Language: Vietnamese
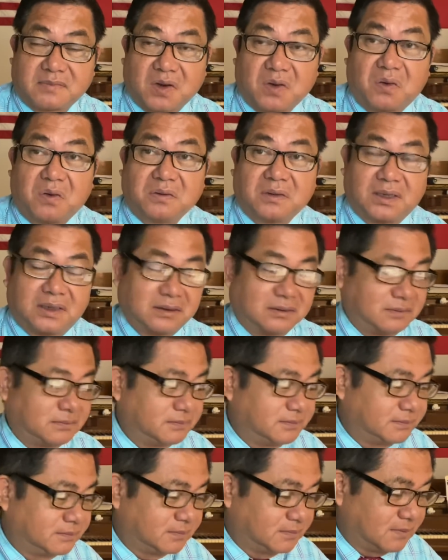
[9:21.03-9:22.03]
cố tình
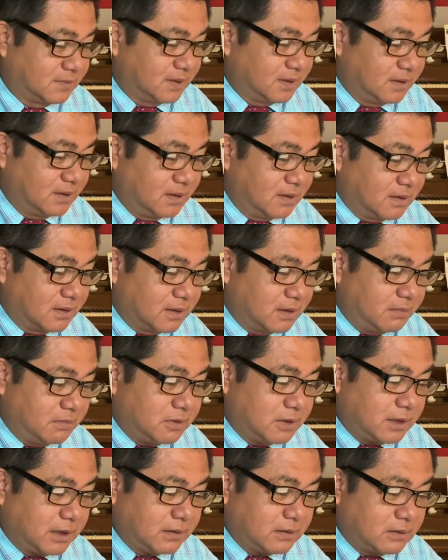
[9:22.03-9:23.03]
cái
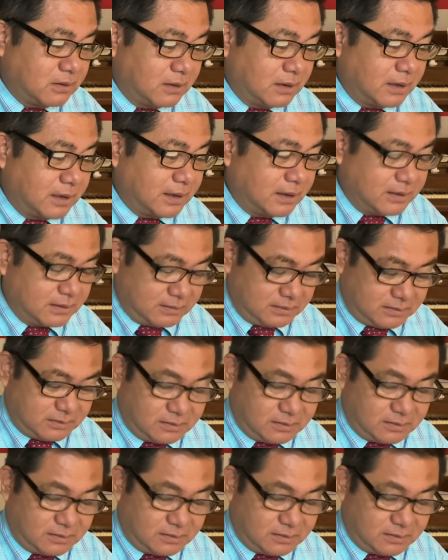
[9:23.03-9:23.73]
cách gọi là